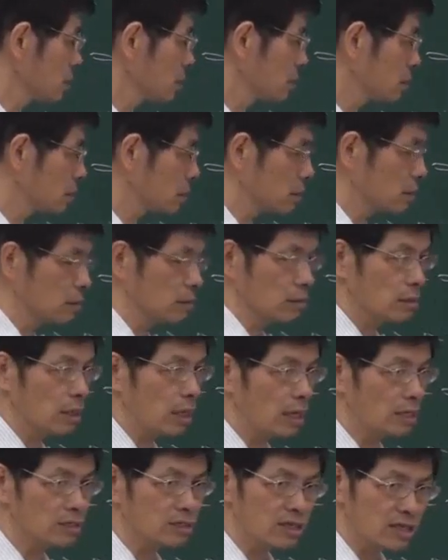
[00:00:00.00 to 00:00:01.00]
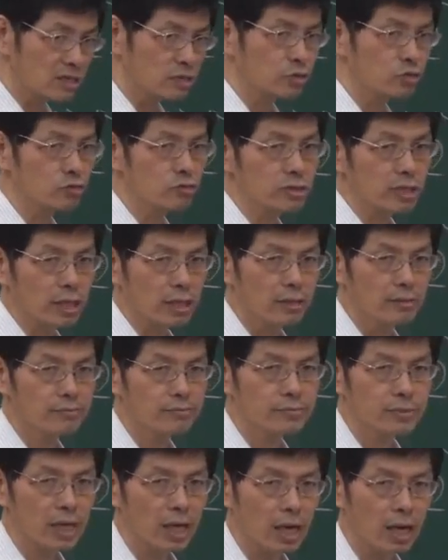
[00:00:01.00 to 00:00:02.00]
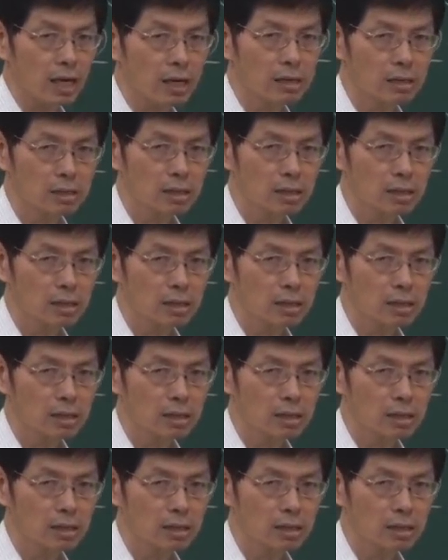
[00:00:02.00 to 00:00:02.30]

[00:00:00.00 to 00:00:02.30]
是很特殊的啊，